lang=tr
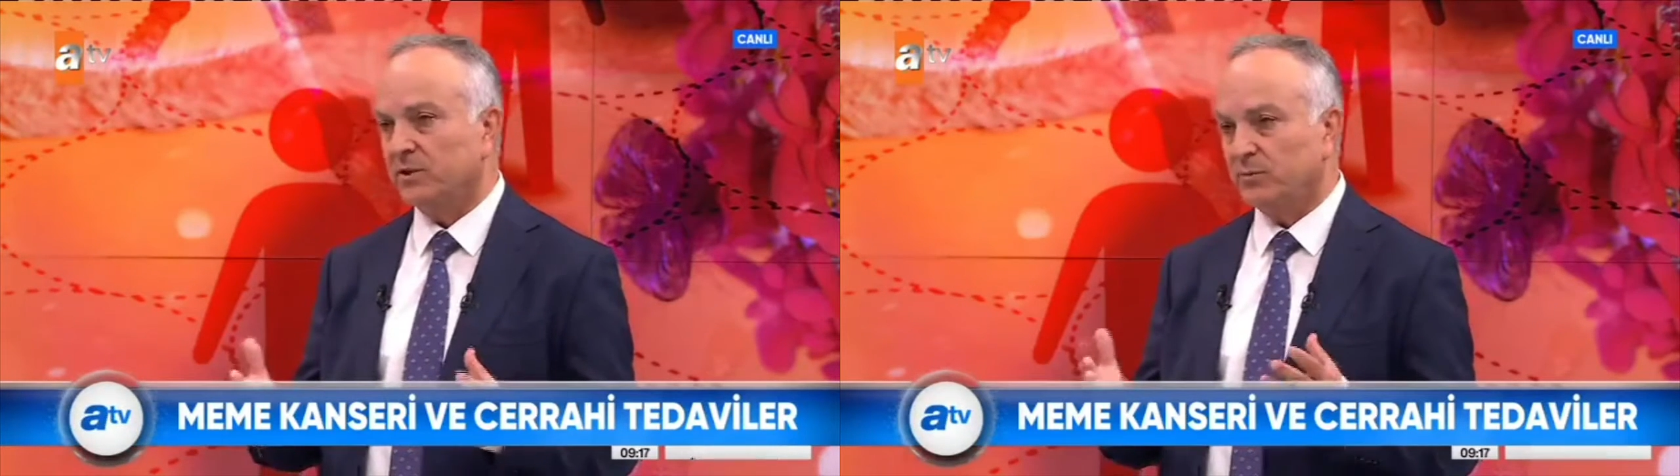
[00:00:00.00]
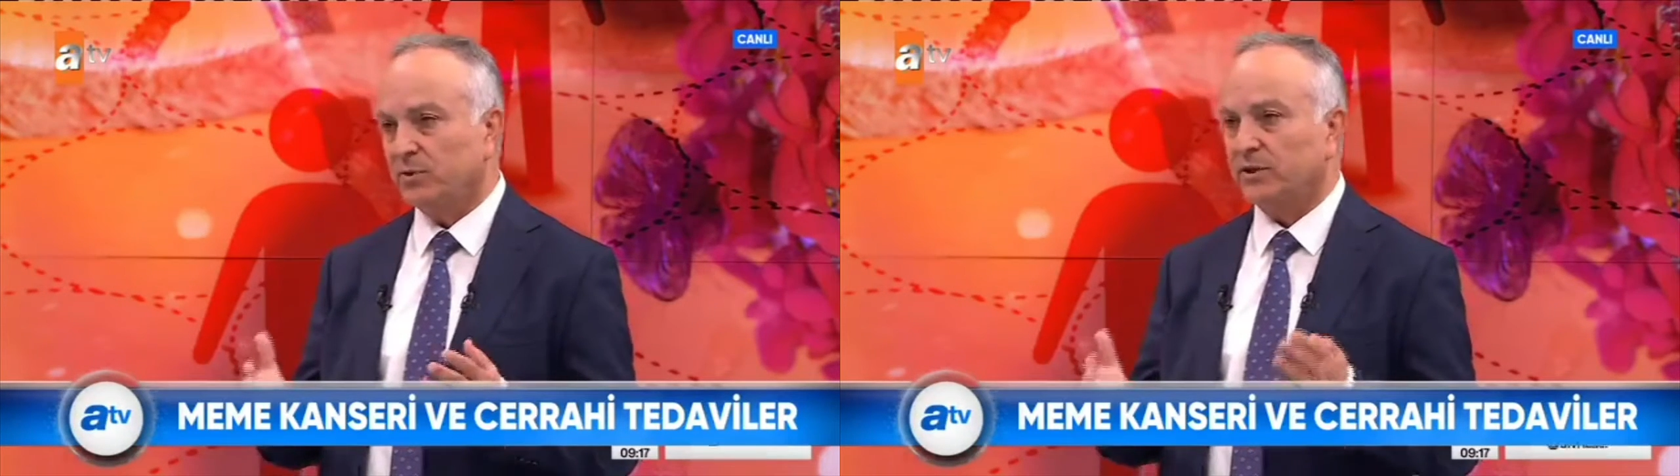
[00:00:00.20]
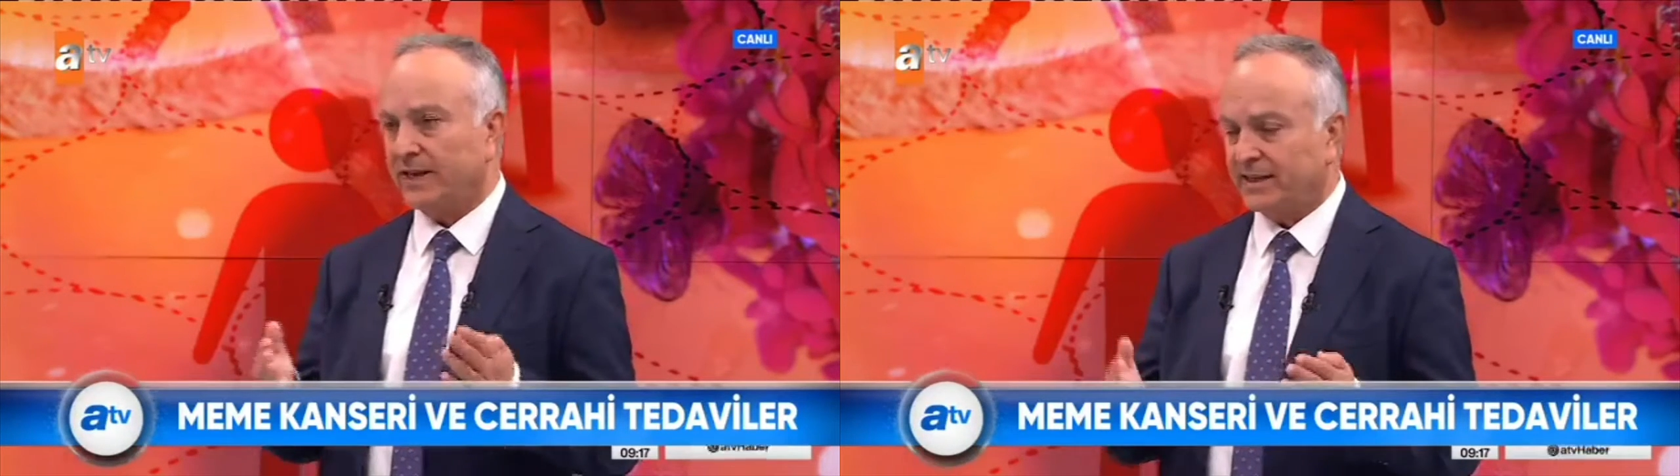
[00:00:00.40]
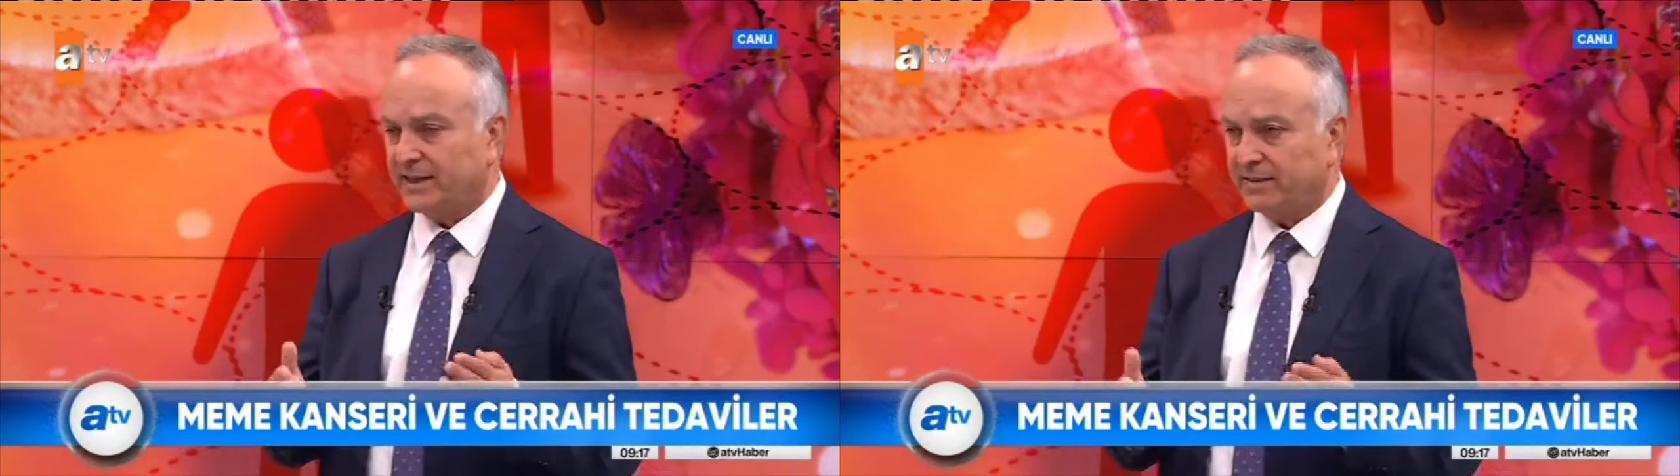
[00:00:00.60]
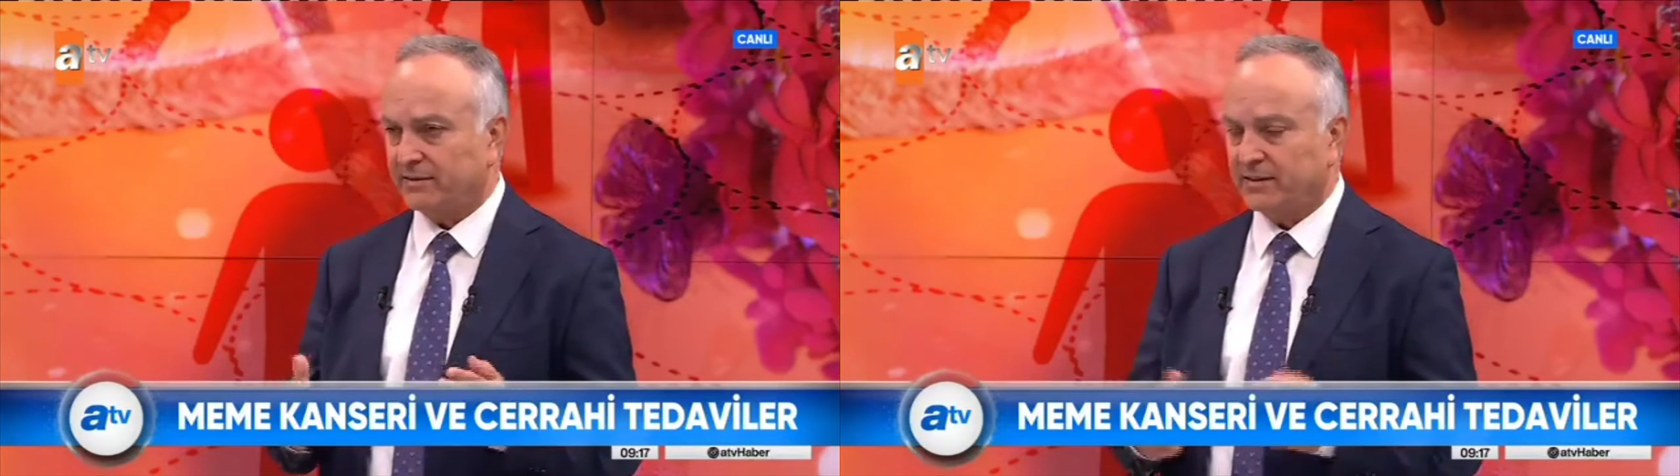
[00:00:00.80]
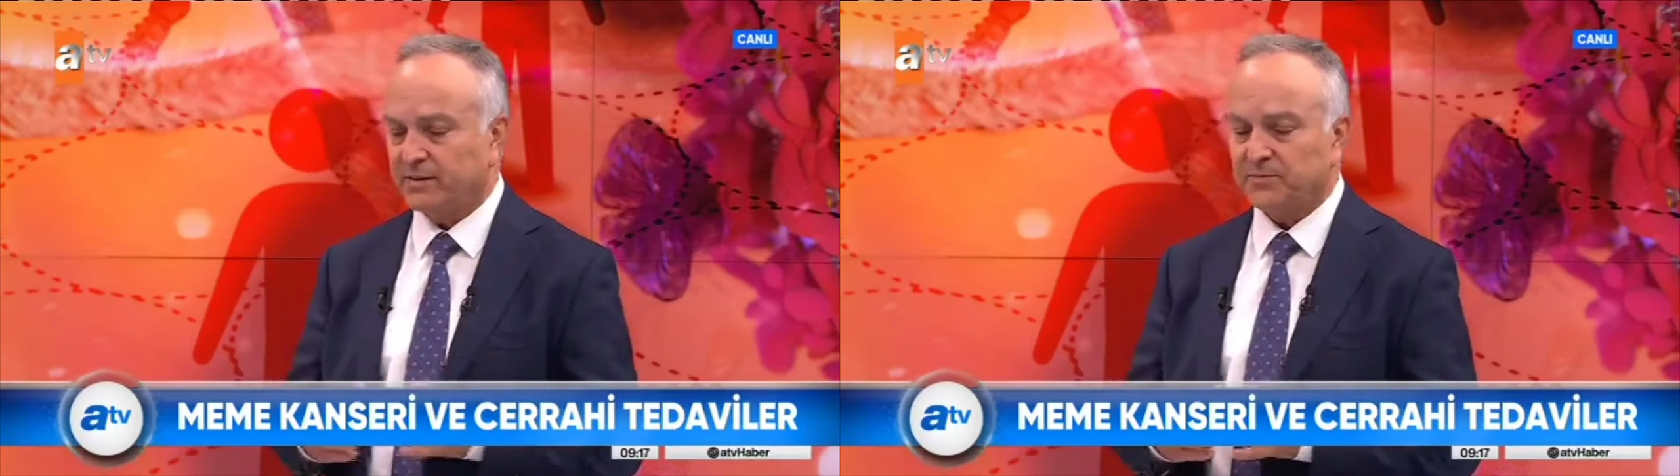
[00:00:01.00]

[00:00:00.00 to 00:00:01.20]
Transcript: olabiliyor erken evrede.